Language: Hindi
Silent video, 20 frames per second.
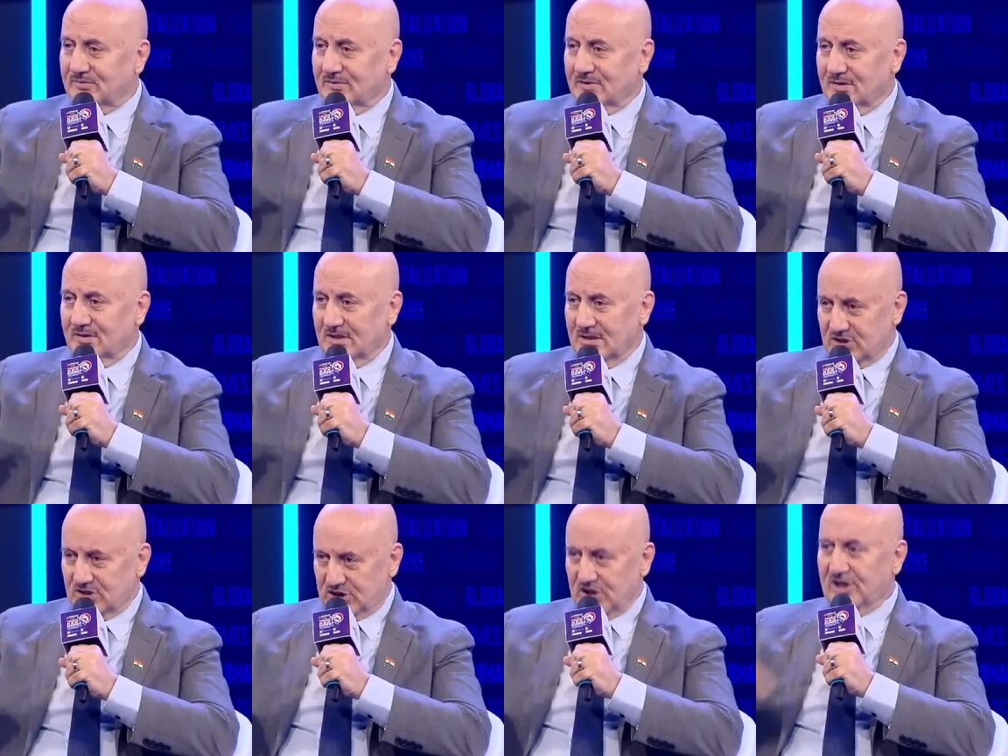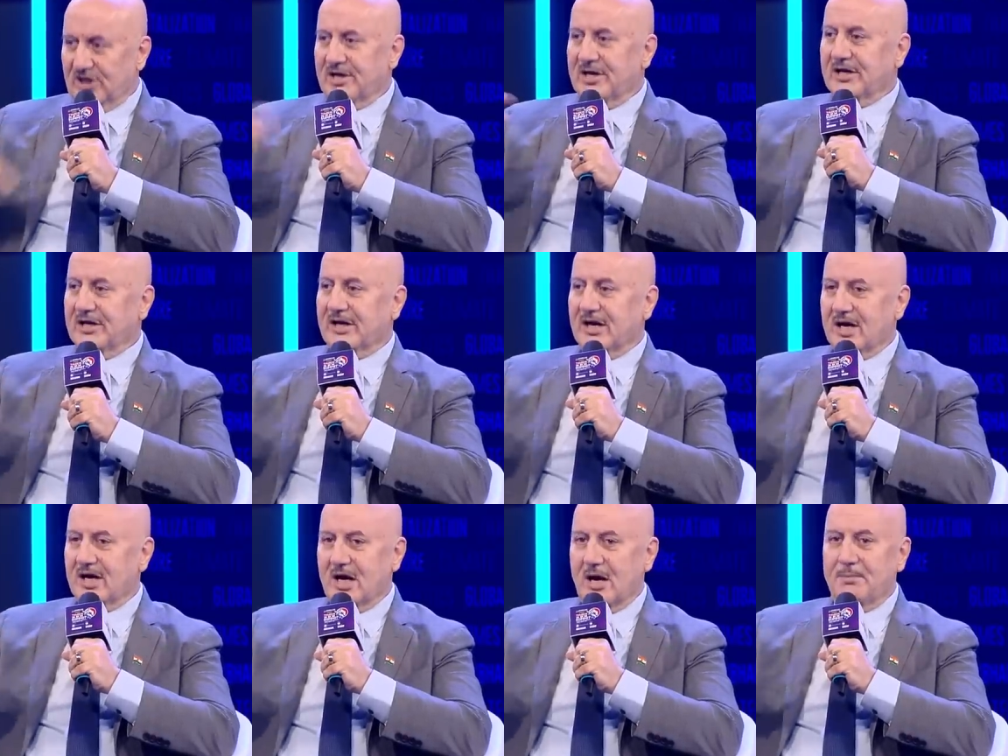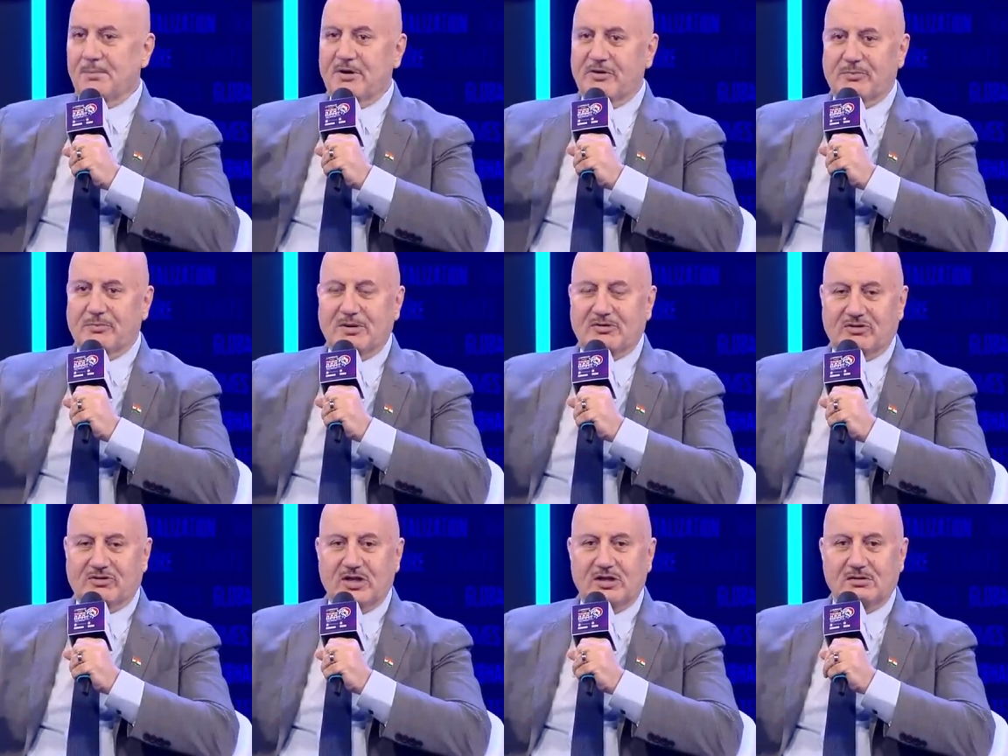ये चर्निंग है अमृत
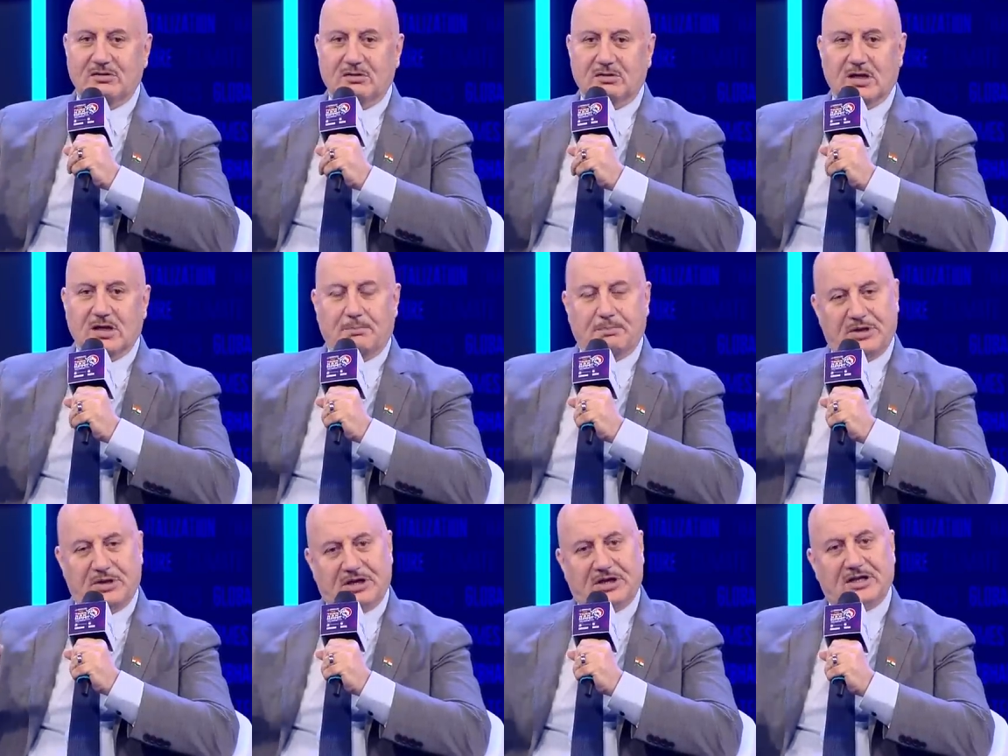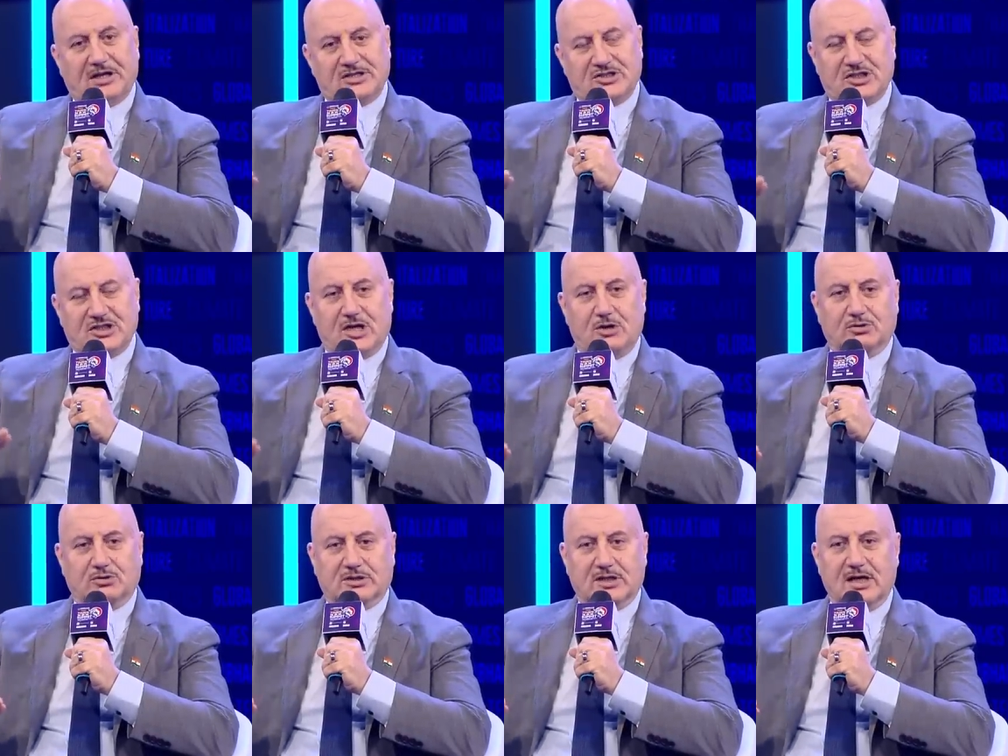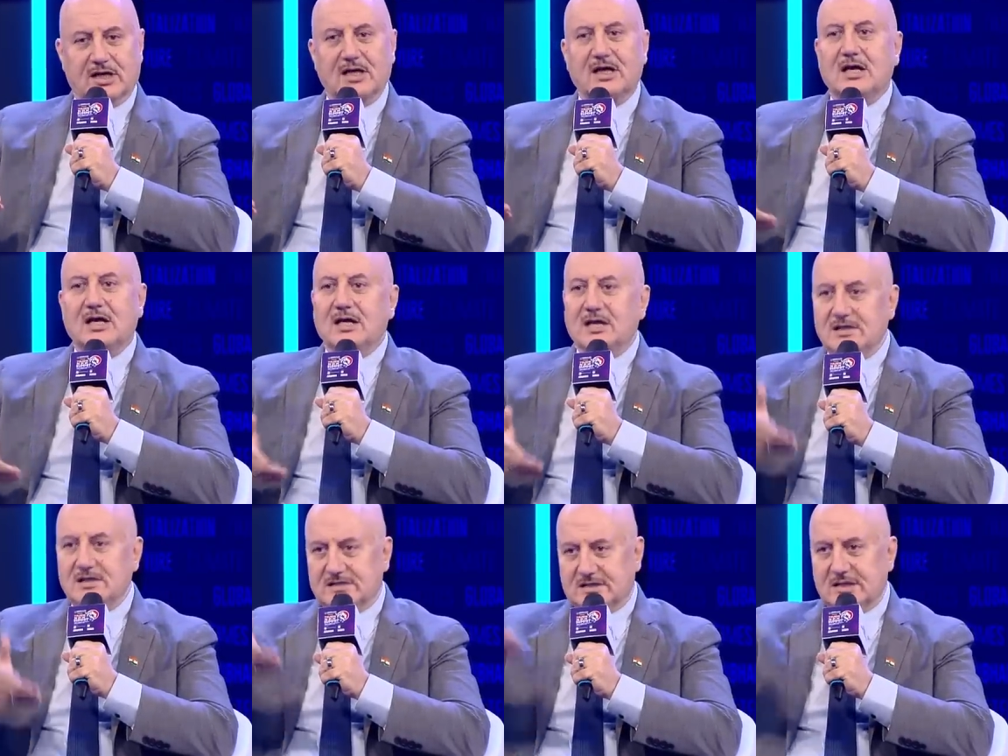मंथन का पीरियड अच्छा होता है
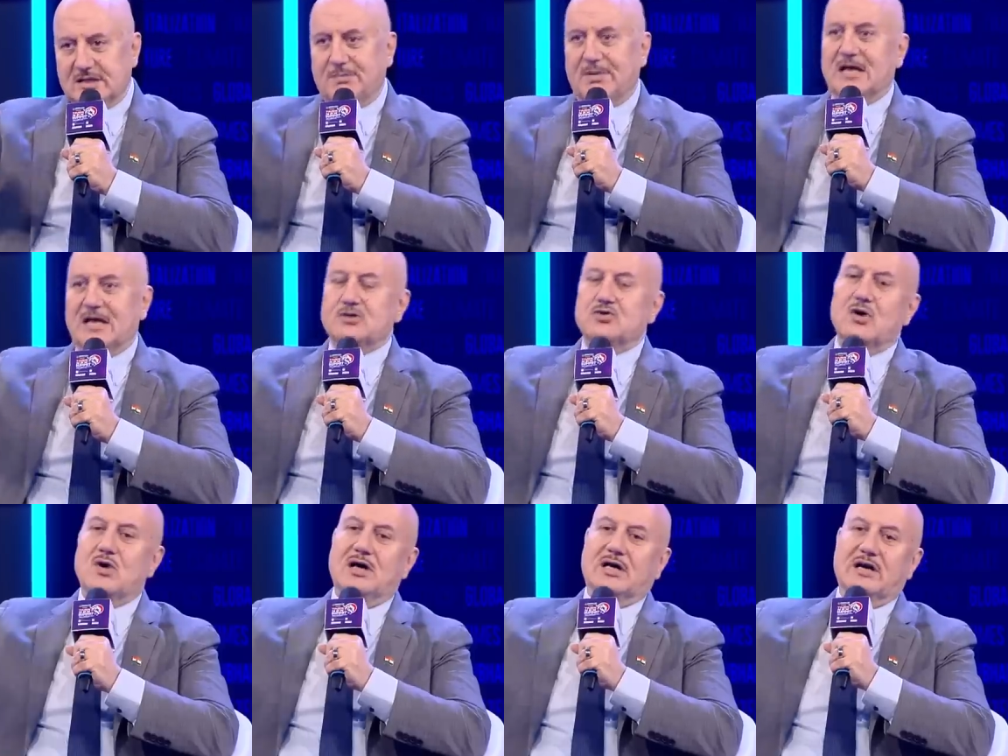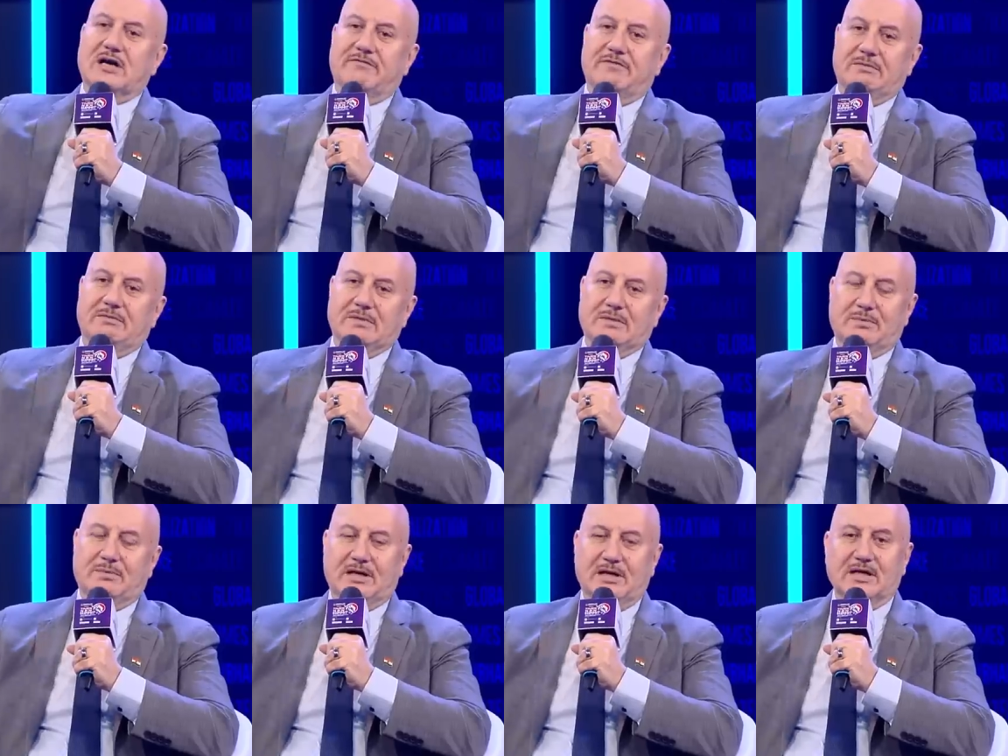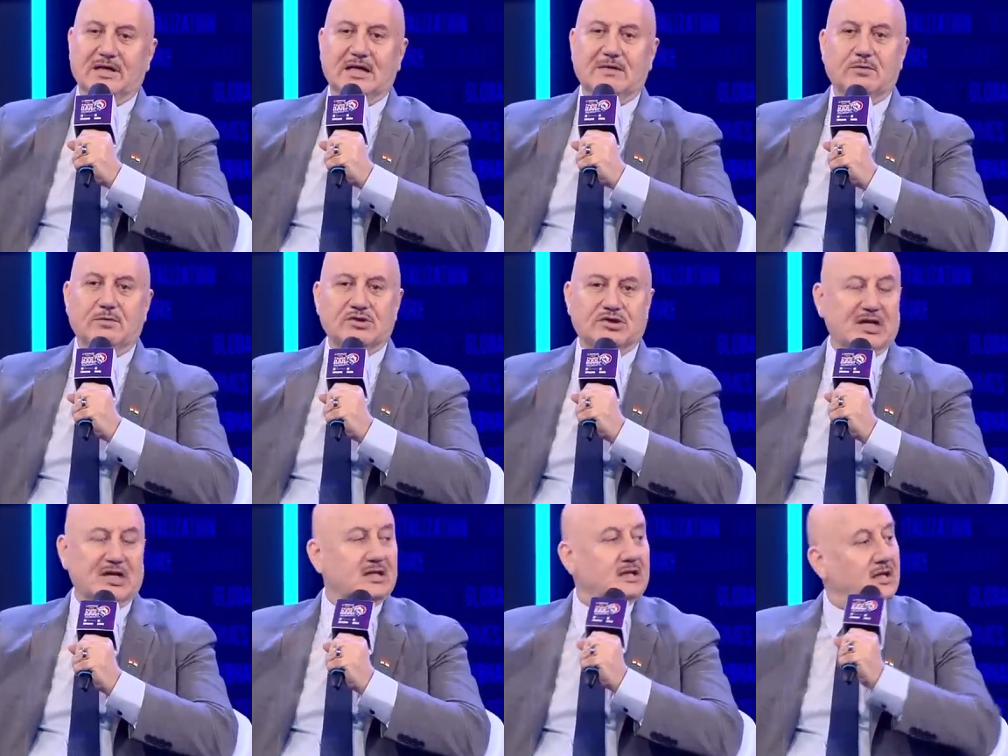इसके बाद जो आगे फिल्में बनेंगी वो
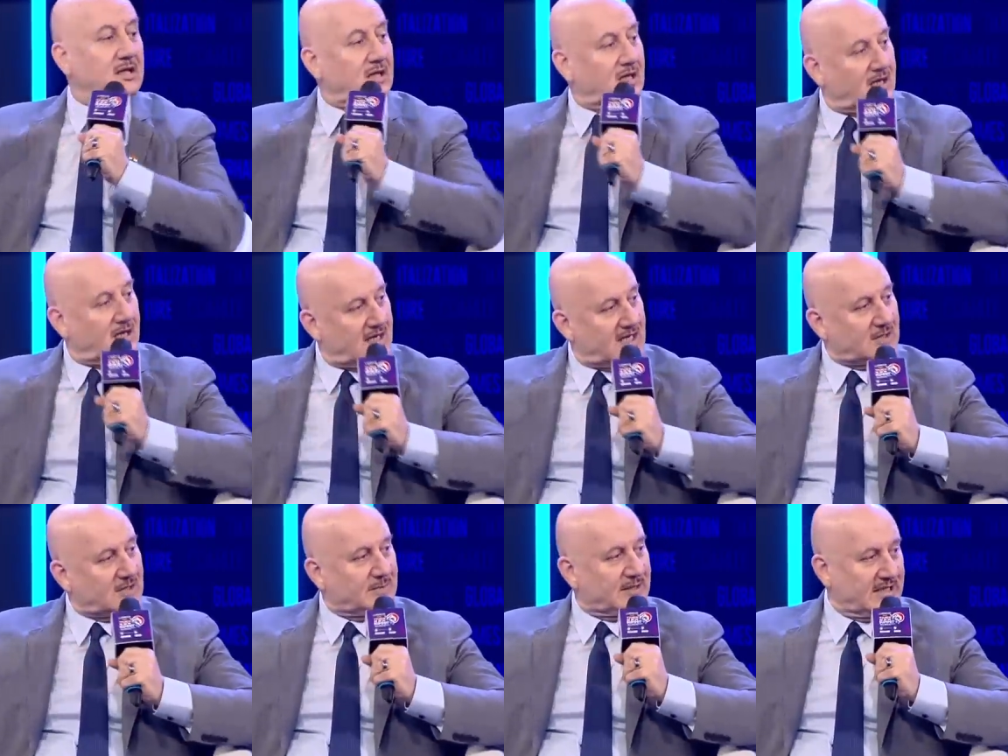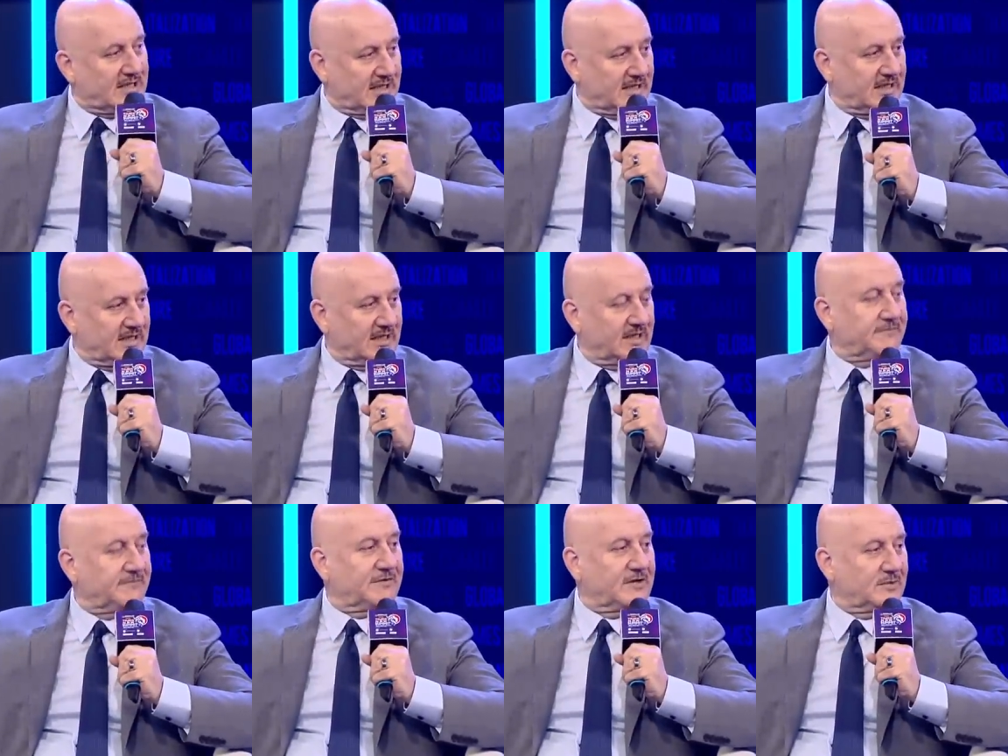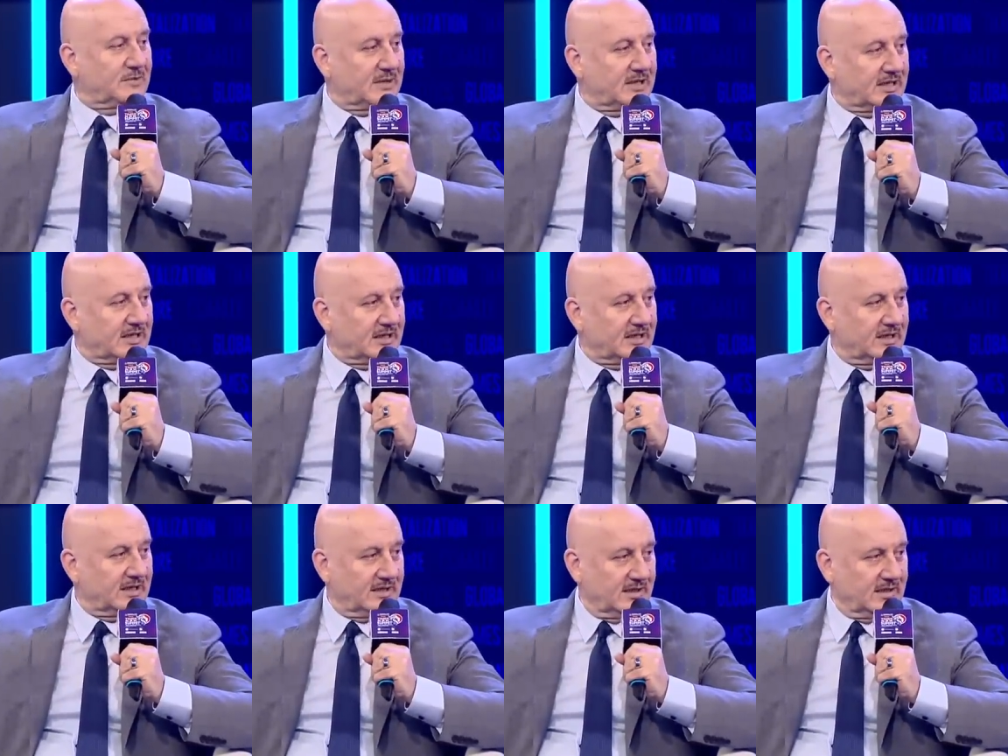शायद अलग बनेंगी डिफरेंट बनेगी